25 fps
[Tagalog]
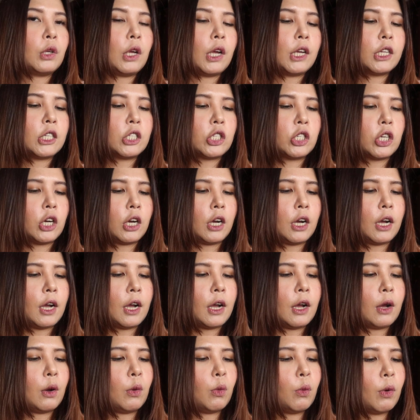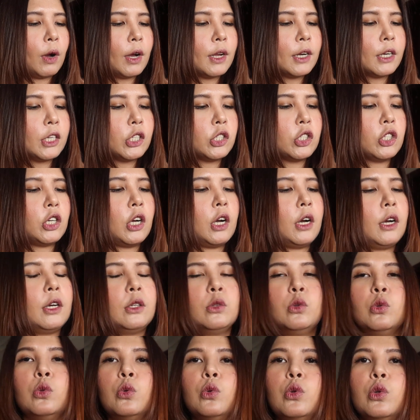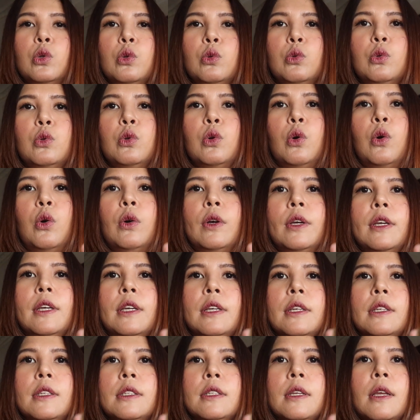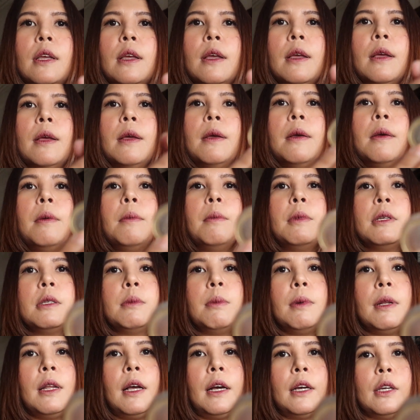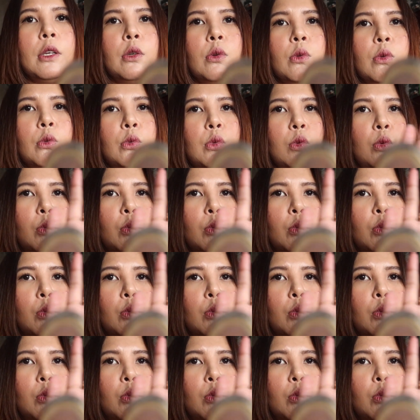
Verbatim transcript: at saka 1 at saka 2 euro is mas malaki yung